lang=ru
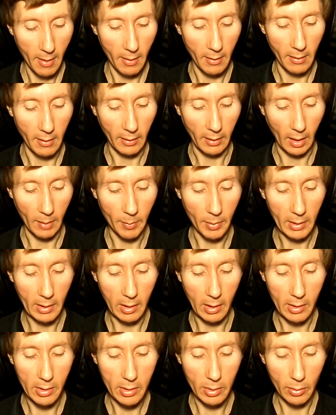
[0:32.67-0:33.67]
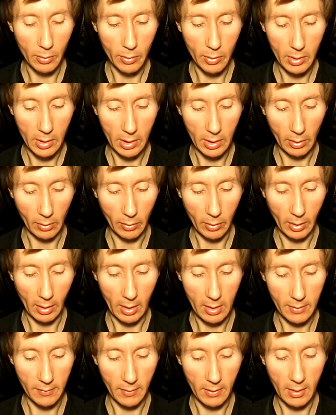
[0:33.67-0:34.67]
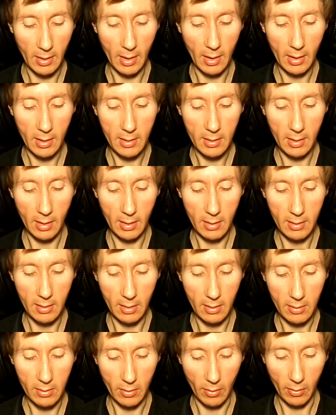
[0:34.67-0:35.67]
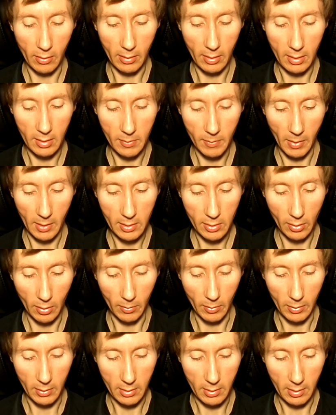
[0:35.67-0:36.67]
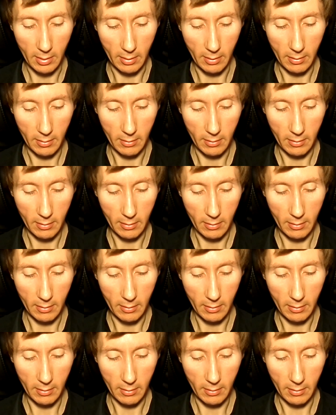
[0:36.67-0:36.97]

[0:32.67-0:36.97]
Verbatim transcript: Накопить личную силу и развить экстрасенсорные способности.